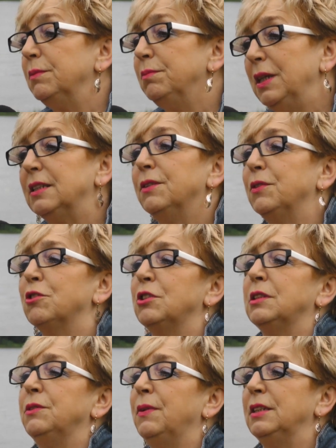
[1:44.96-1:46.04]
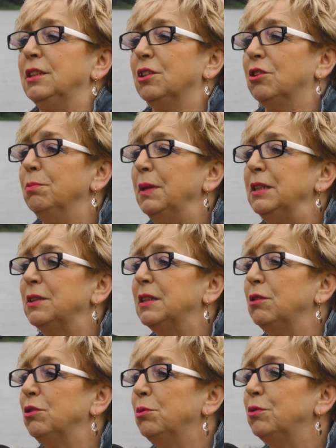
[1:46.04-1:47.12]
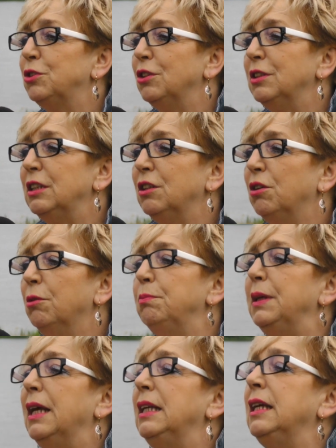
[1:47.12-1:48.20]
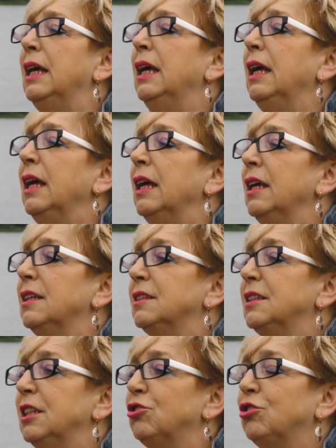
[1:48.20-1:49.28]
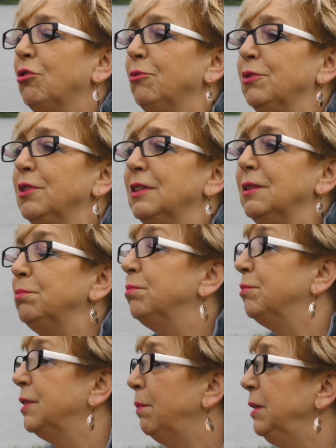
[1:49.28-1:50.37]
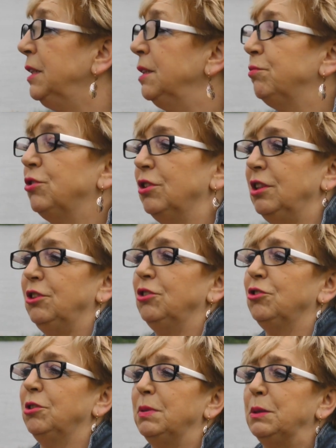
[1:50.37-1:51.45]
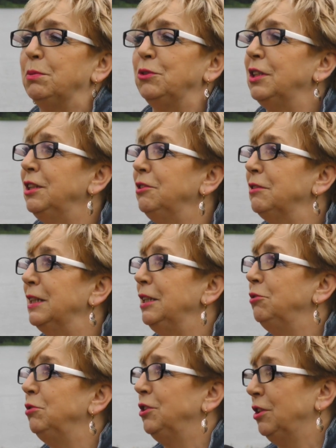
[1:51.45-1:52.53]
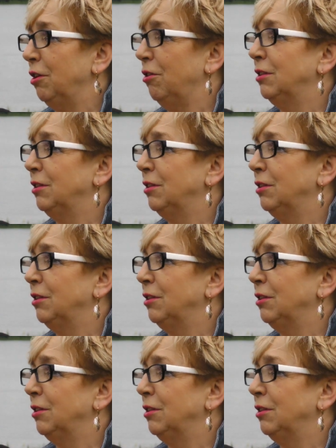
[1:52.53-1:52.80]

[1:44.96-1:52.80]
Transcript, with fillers: miejsce wykorzystywane do kąpieli zostało dopuszczone do kąpieli. Zresztą w tablicy przy jeziorze bezpośrednio znajduje się